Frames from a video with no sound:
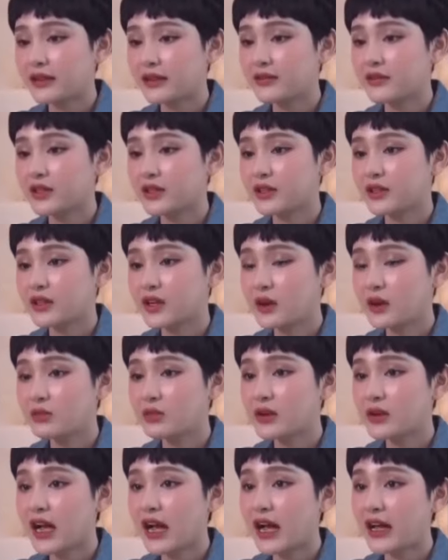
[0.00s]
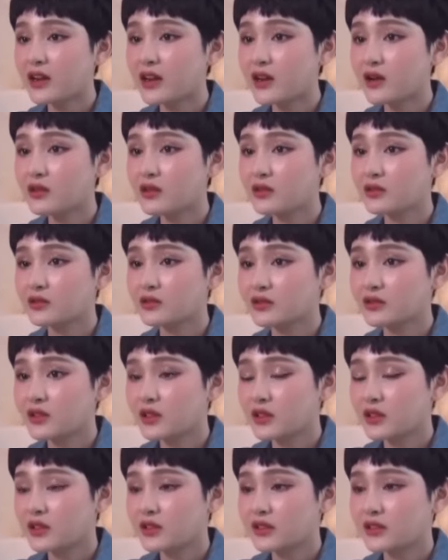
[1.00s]
việc công khai đâu
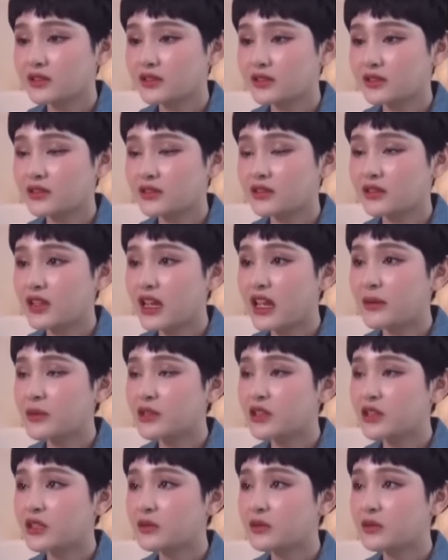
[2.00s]
em mà